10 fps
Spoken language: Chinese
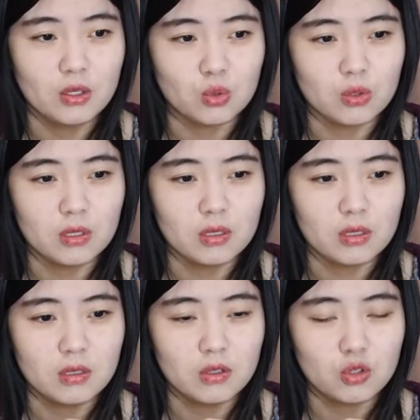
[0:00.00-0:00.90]
所
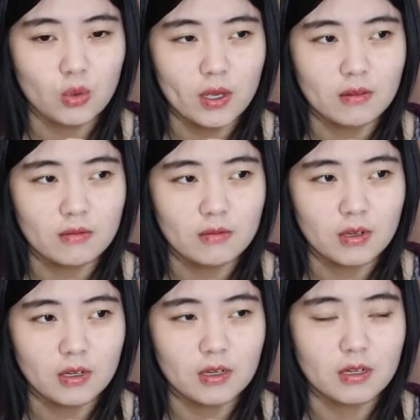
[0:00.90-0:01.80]
以酸
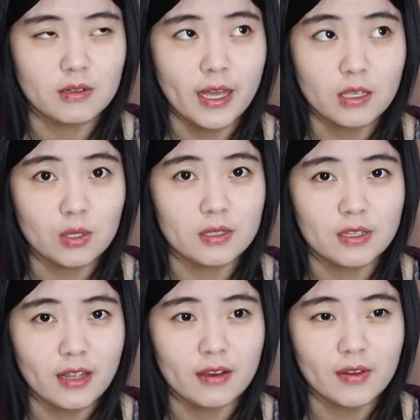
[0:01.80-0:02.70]
和碳酸
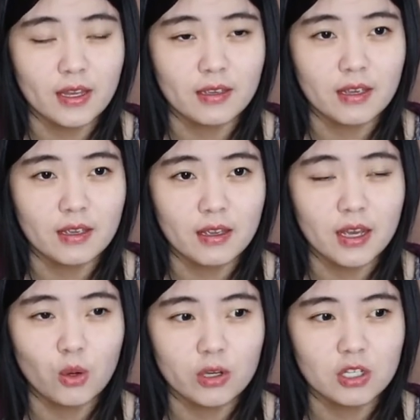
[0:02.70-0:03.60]
氢钠反应应
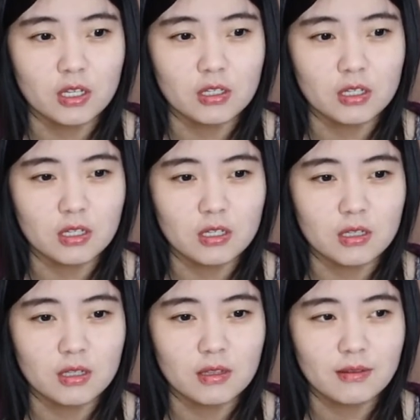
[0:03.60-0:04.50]
该会产
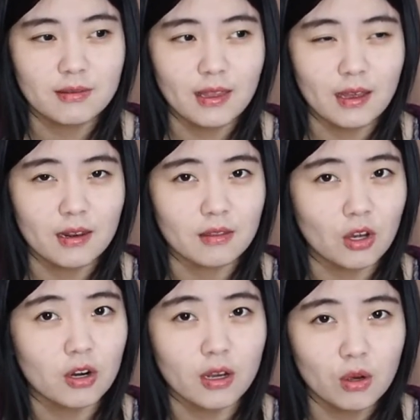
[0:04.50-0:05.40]
生大量的
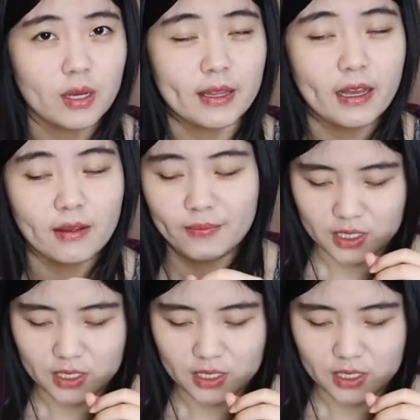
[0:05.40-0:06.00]
二氧化碳。